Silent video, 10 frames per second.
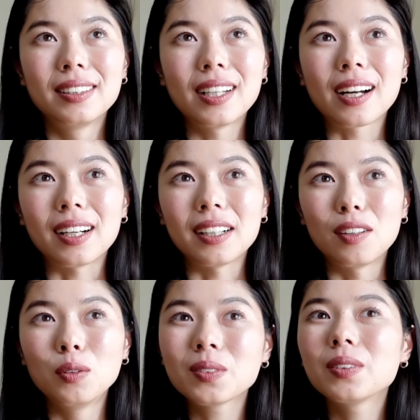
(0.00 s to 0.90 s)
なんか
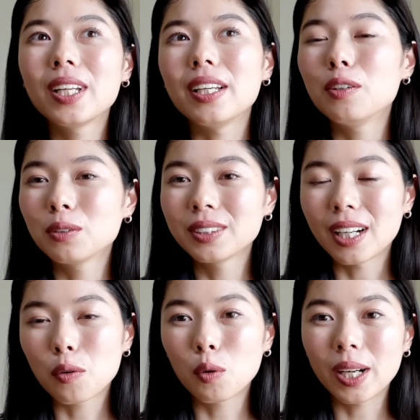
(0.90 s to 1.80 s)
本当ねいろん
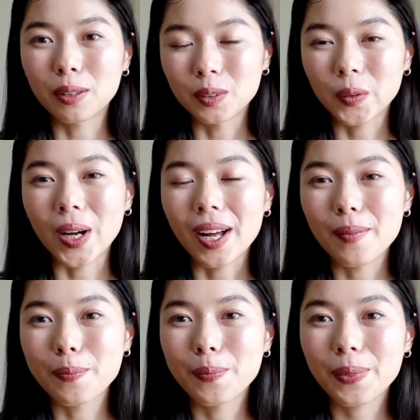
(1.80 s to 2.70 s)
な怖いことが
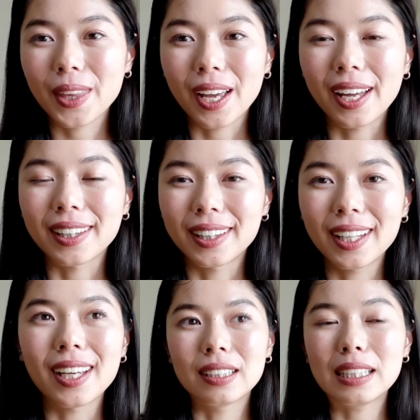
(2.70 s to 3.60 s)
あっ
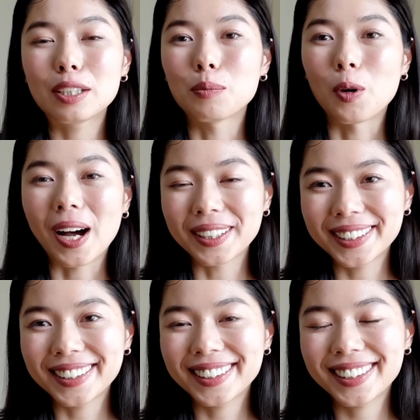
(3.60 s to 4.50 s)
て、いつも安
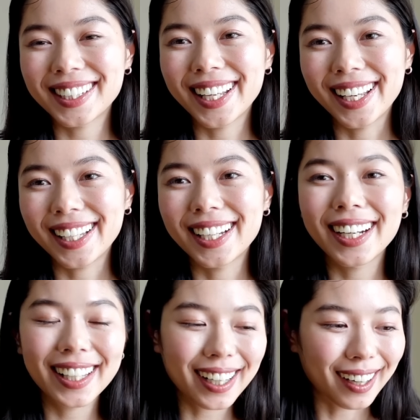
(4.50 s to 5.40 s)
心していら
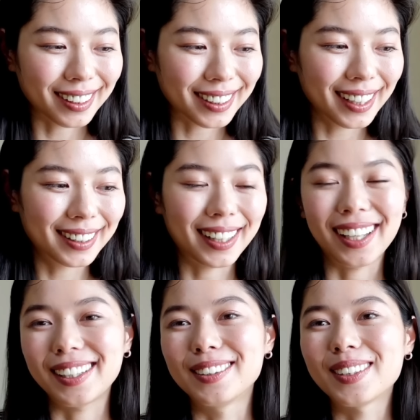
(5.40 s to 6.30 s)
れなかったっ
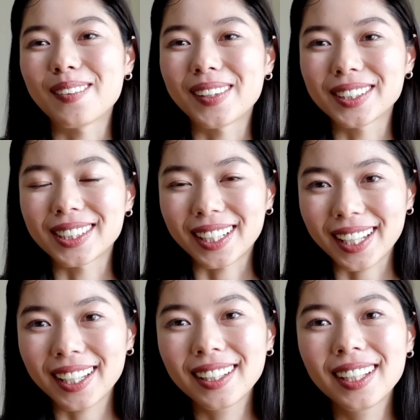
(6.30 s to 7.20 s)
て言ってました
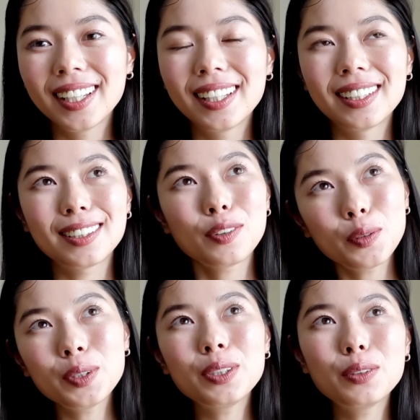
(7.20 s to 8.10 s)
ね。
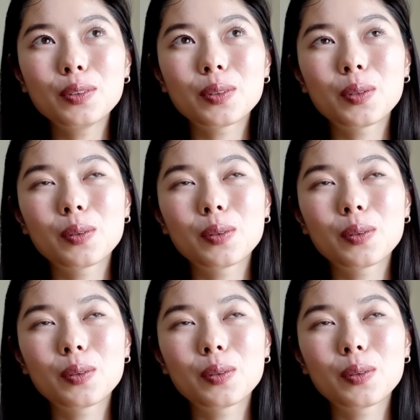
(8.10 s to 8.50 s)
そういう